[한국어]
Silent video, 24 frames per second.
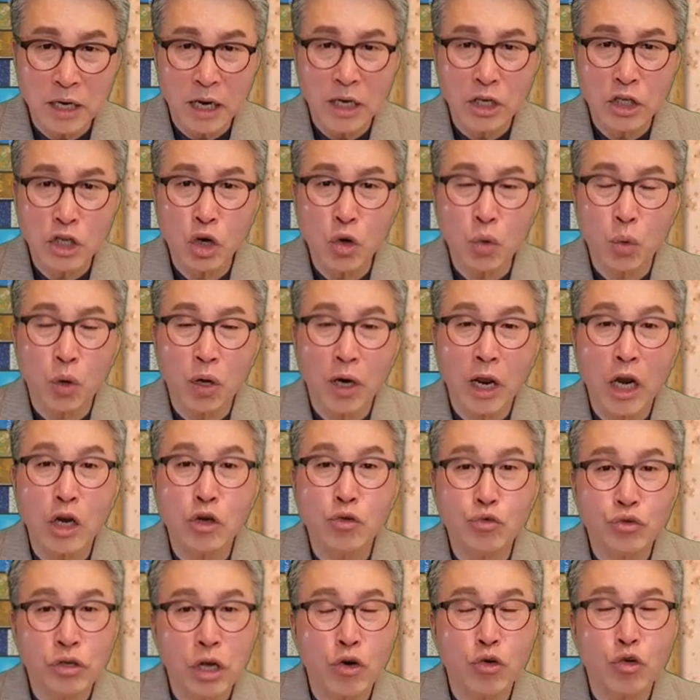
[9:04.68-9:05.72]
자기들이
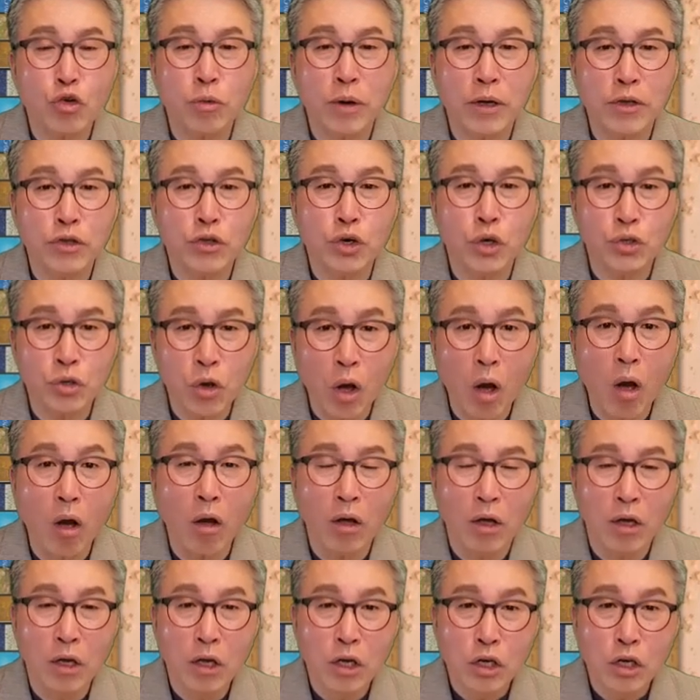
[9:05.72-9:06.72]
원하는 우상으로 만들어서